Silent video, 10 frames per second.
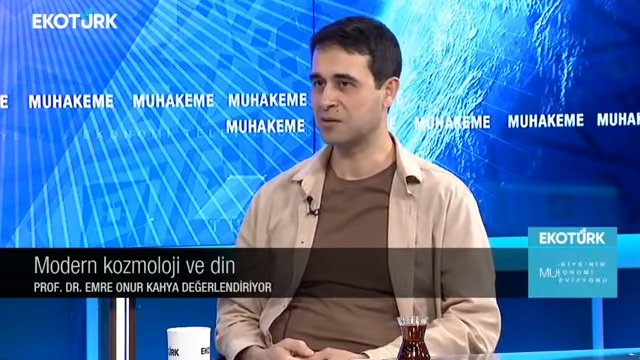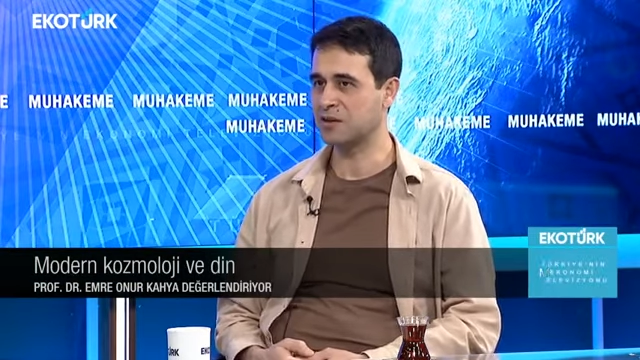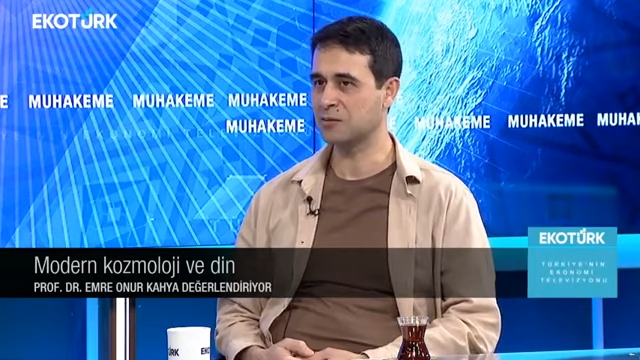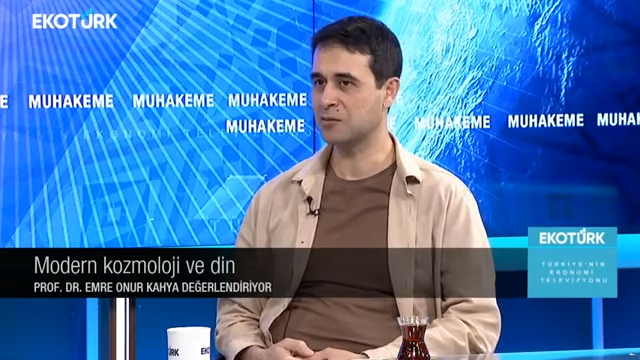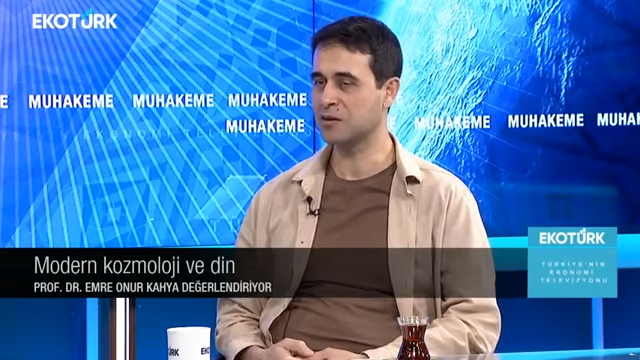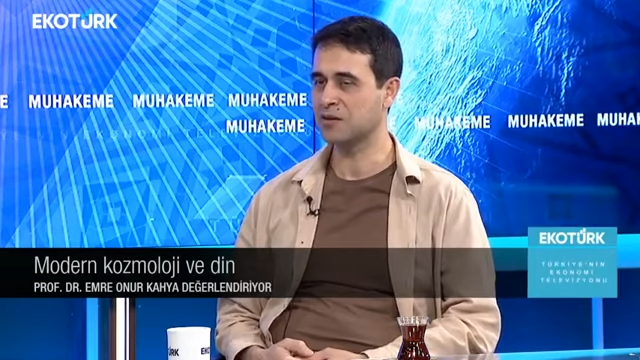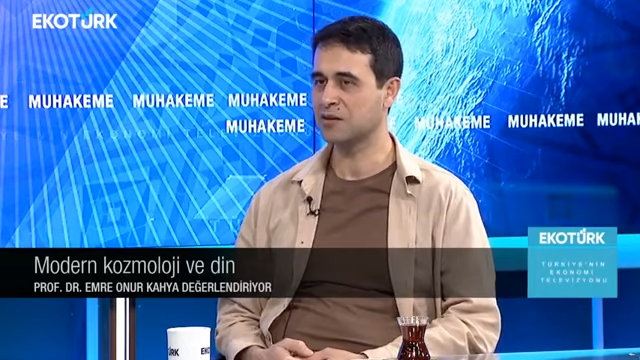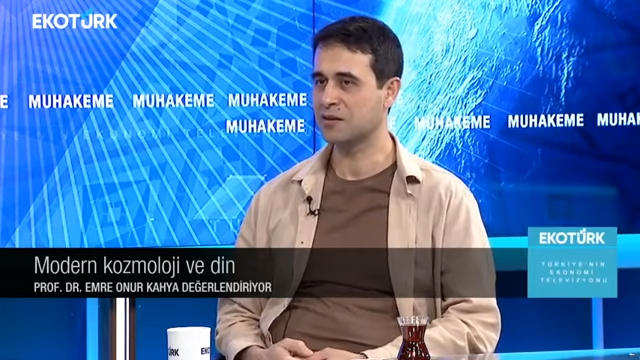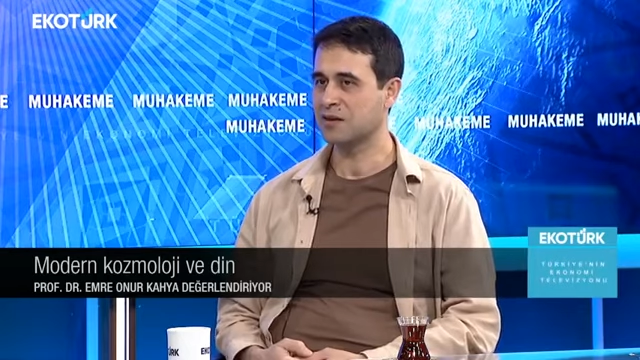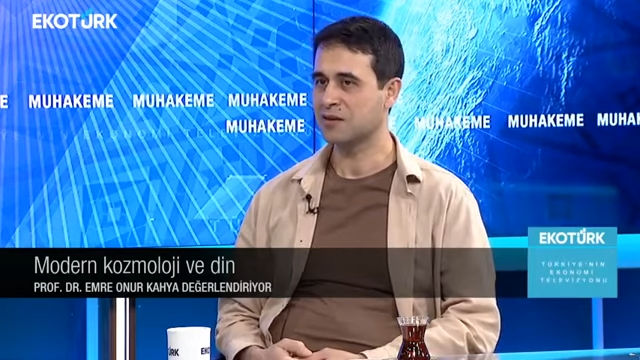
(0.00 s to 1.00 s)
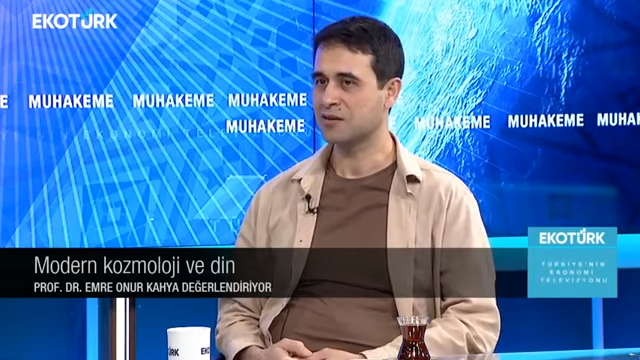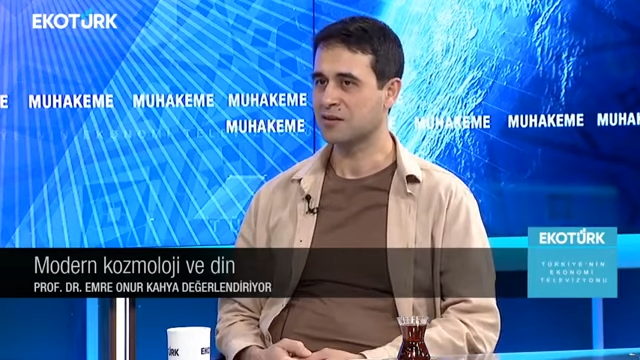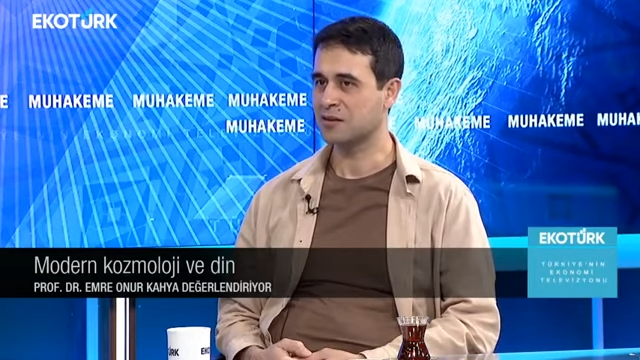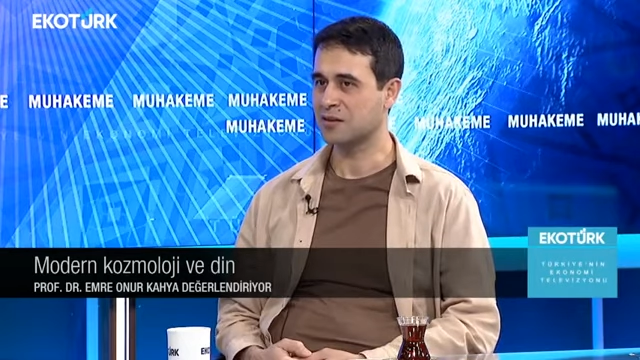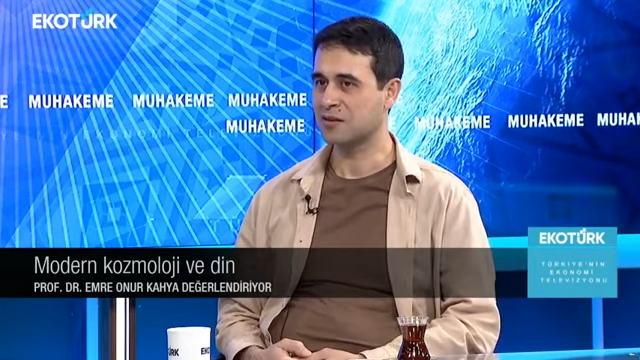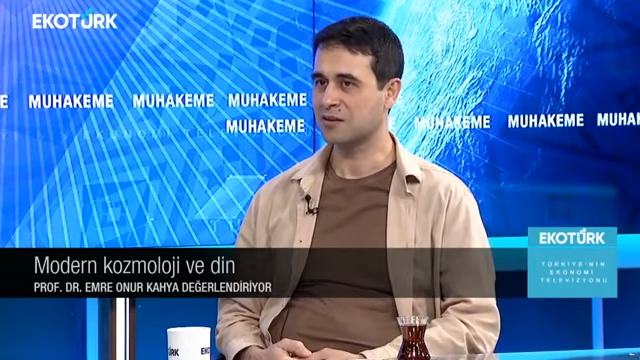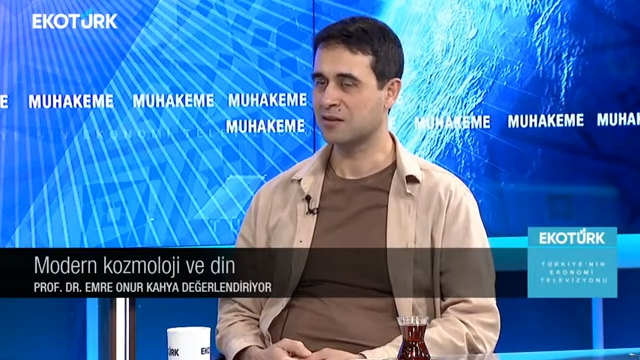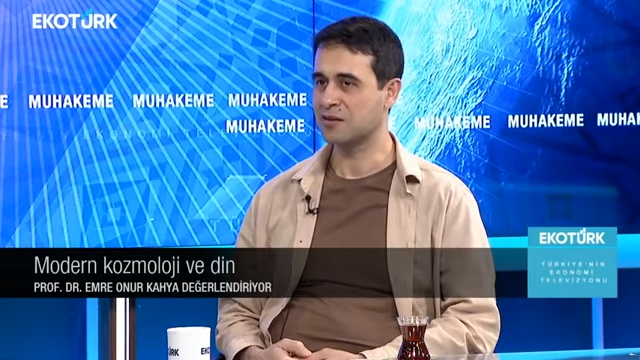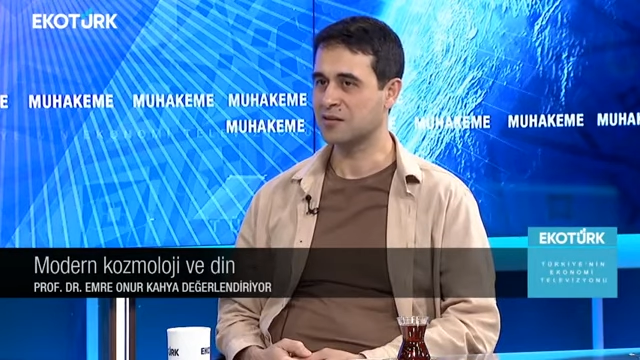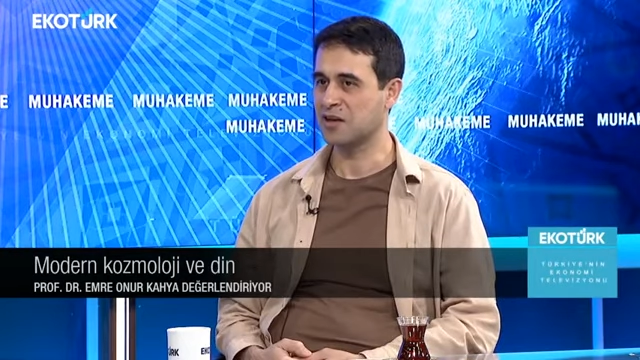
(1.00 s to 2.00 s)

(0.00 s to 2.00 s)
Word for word: benzer bir kelime var. İşte